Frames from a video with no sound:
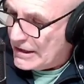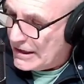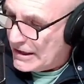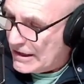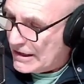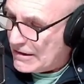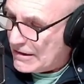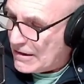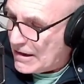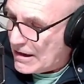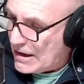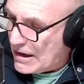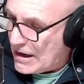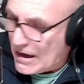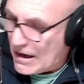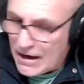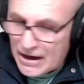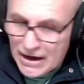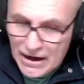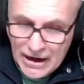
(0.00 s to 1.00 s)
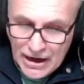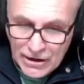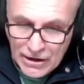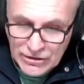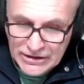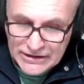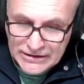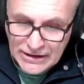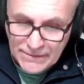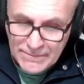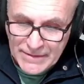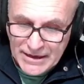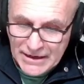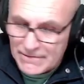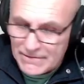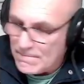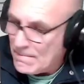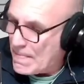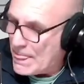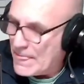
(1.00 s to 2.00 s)
eh, ahora
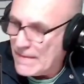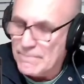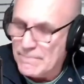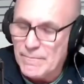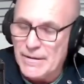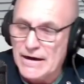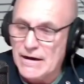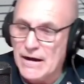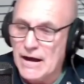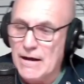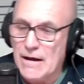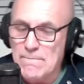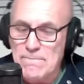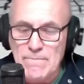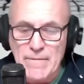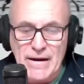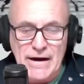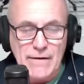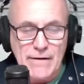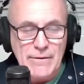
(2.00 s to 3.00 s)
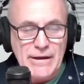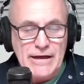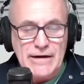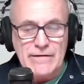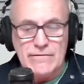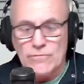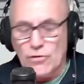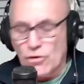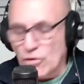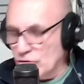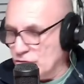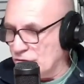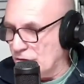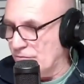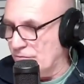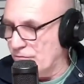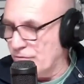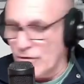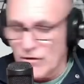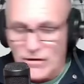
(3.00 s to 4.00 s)
también, para, para, ver
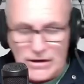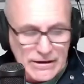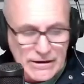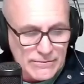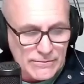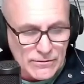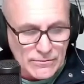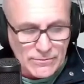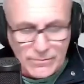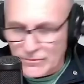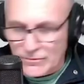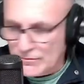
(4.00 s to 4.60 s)
otro enfoque,